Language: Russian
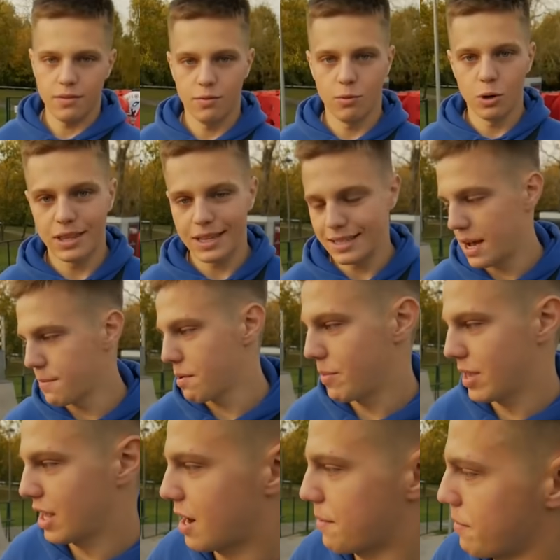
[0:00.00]
Вот та самая
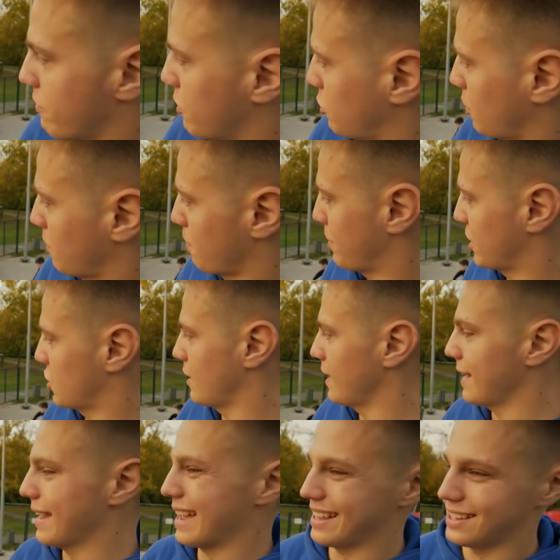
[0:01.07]
мини-рампа, в которую мы
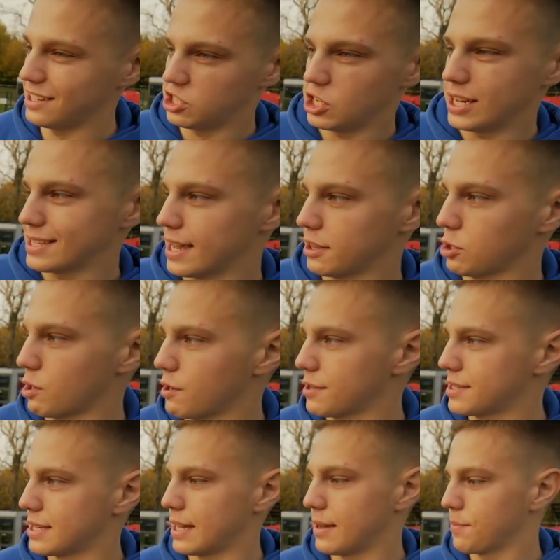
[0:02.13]
пришли. Они сейчас
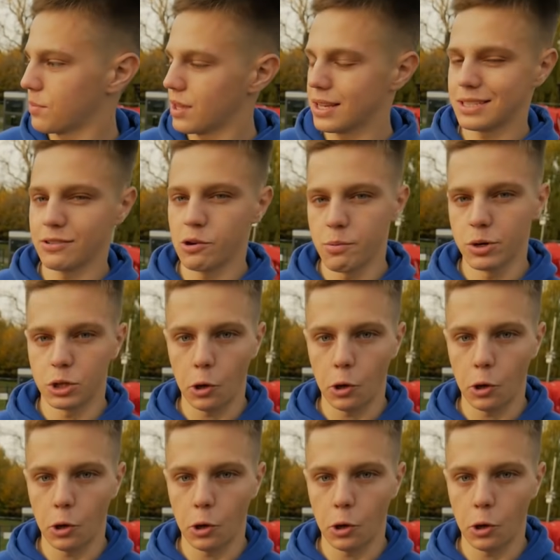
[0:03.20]
готовятся к своему